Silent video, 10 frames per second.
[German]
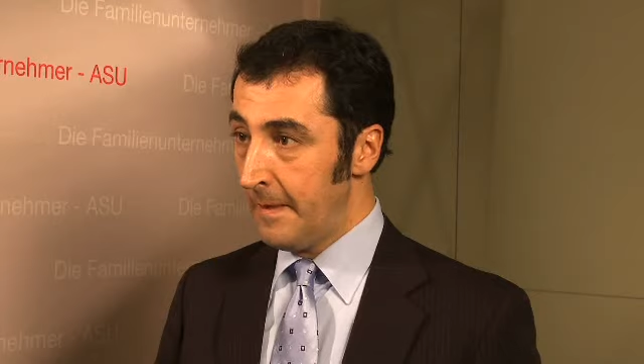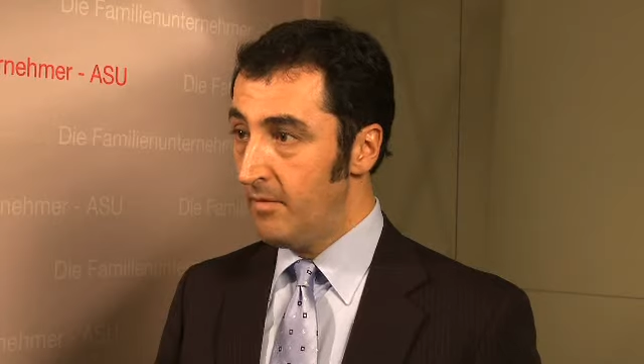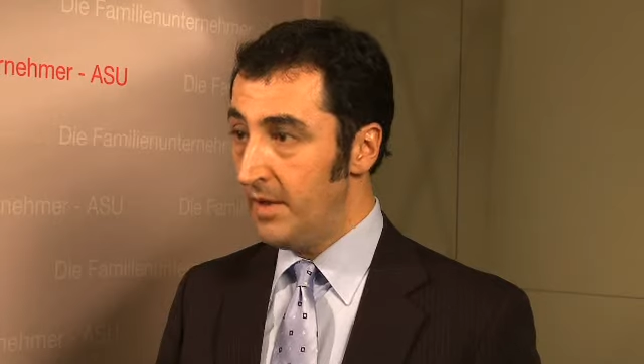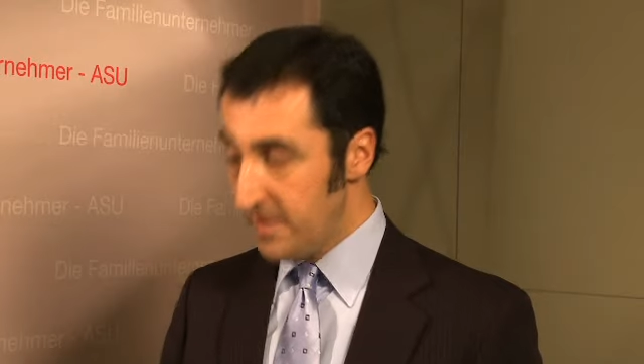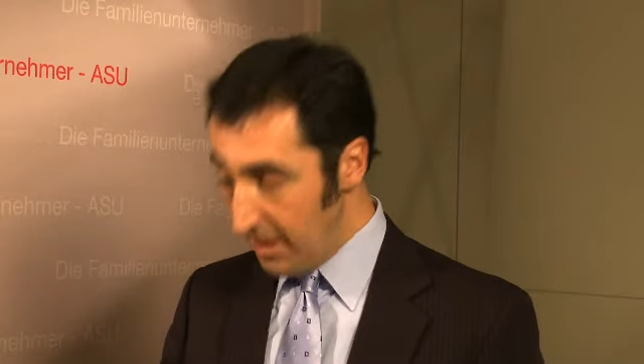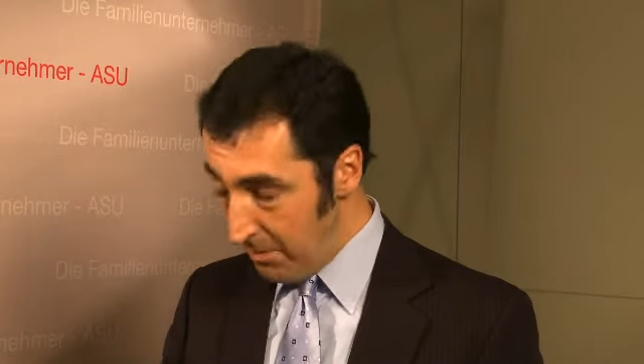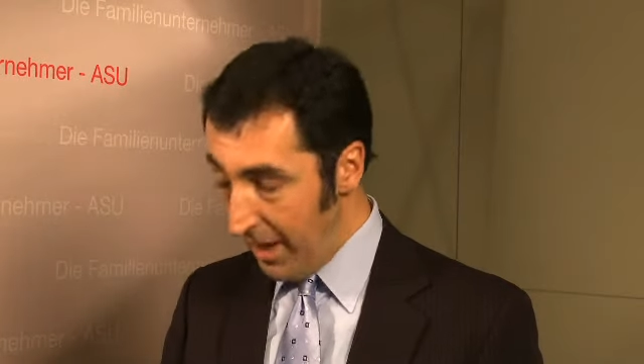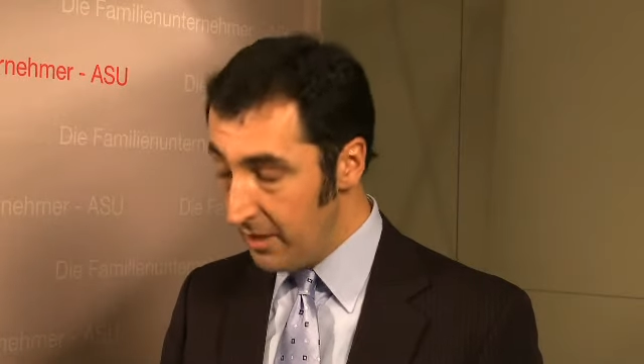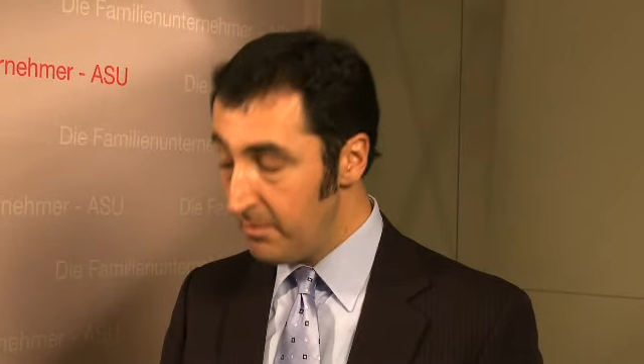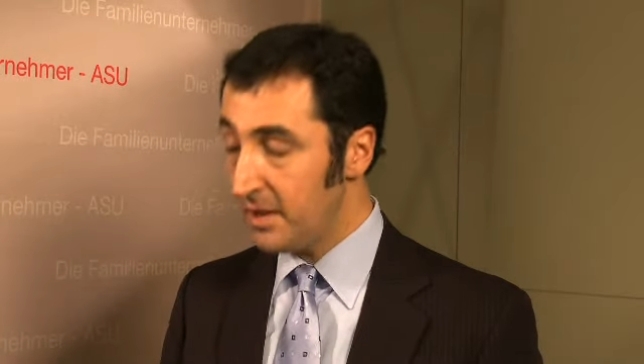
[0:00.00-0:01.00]
Wenn es nach
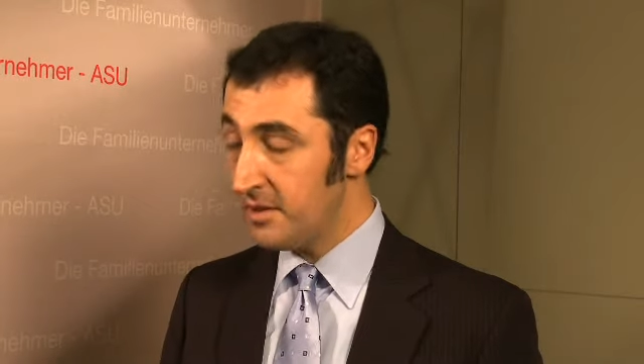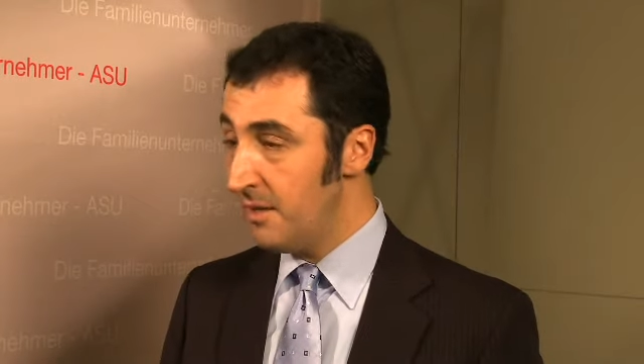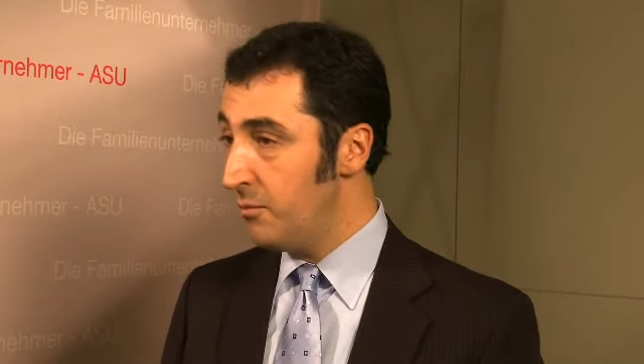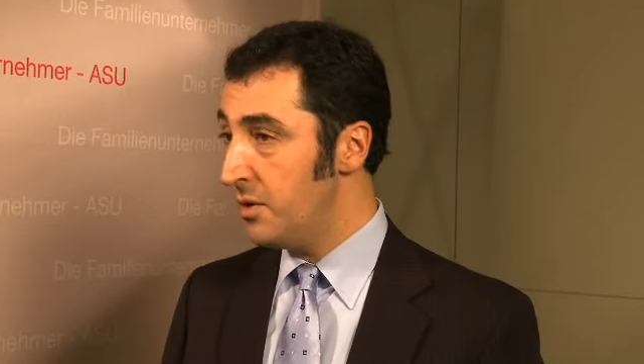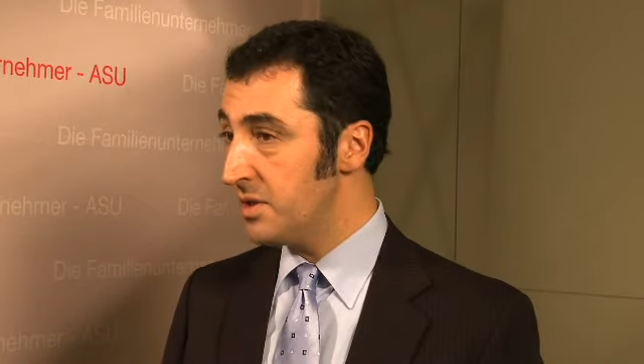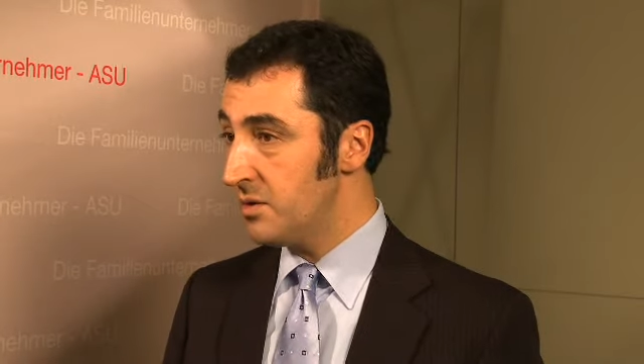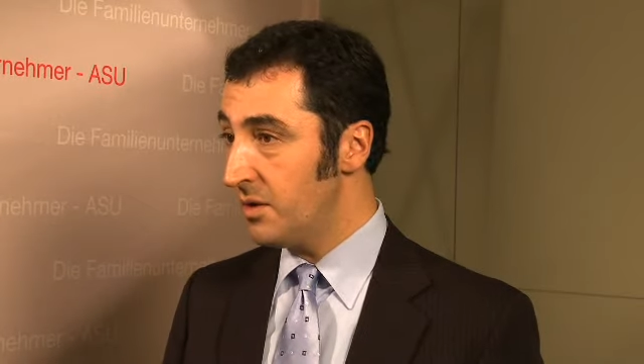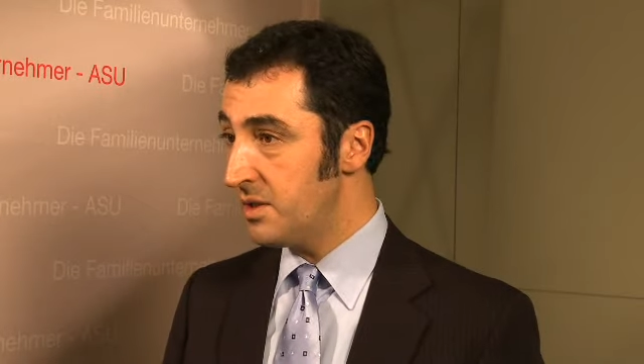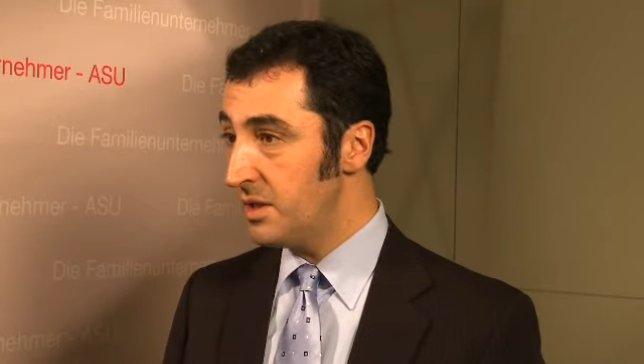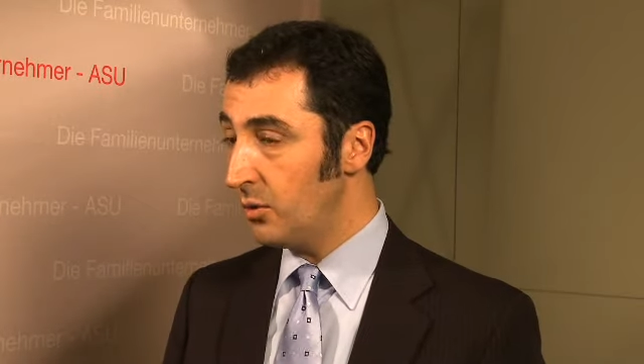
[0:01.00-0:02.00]
meiner Partei Bündnis
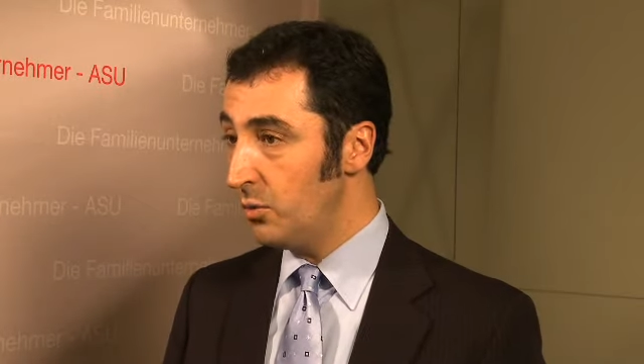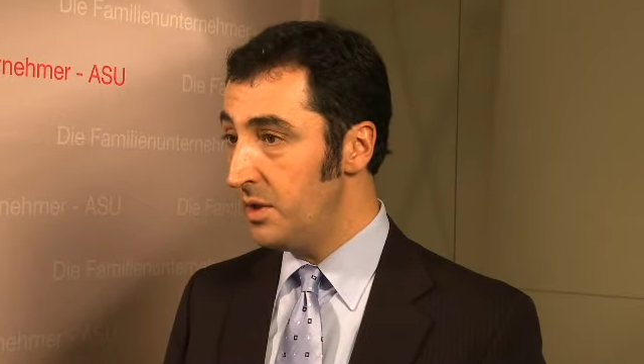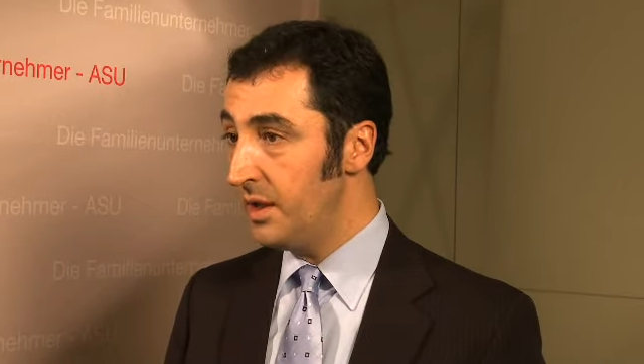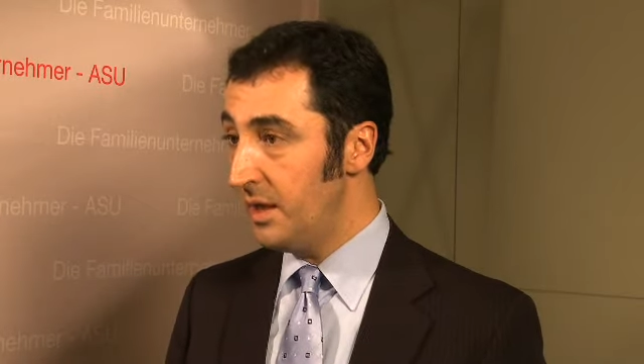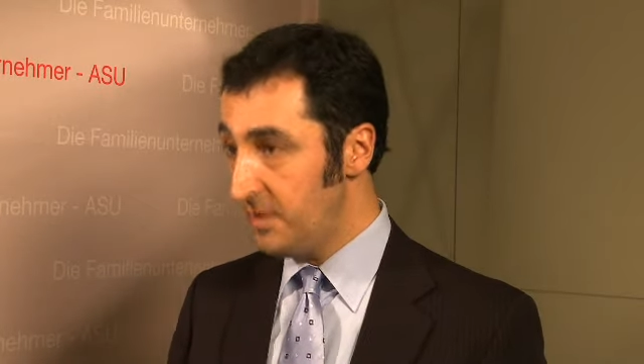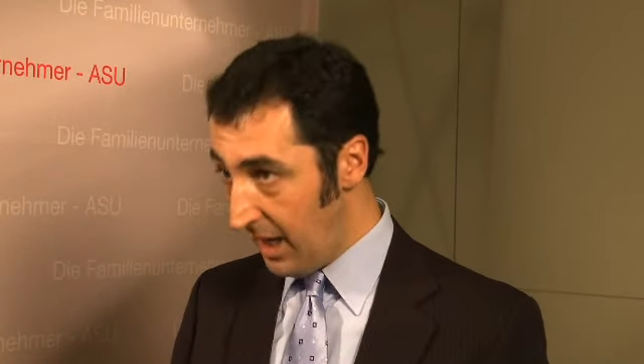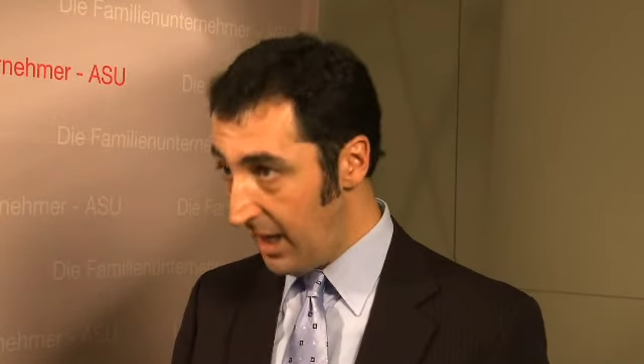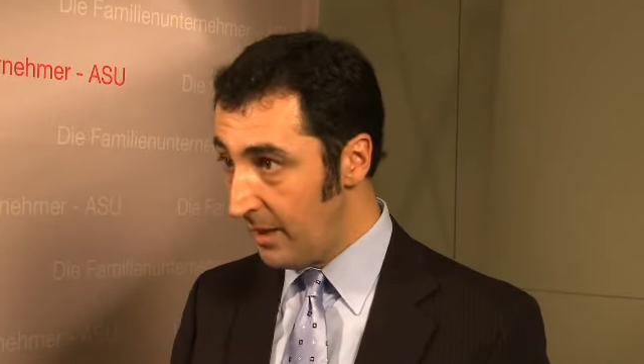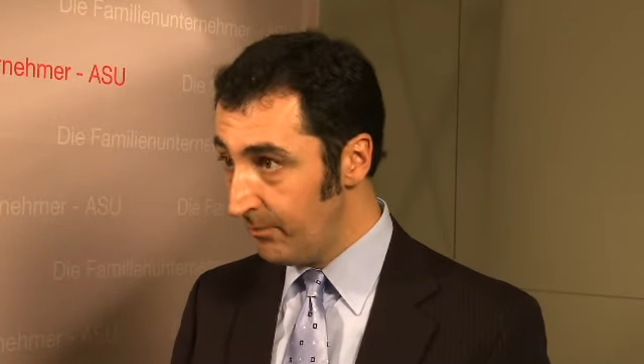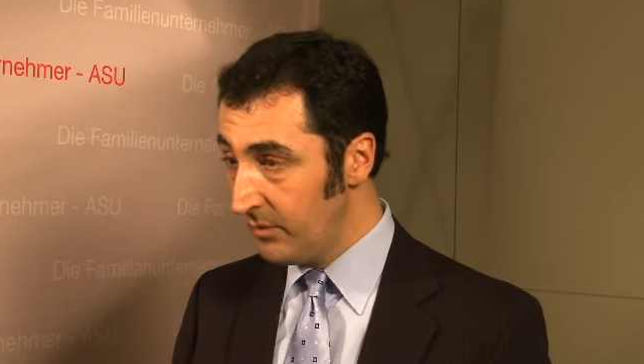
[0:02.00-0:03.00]
90 Grüne geht,
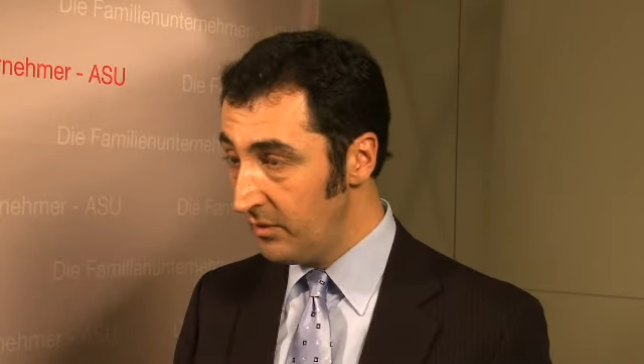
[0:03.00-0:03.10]
ja.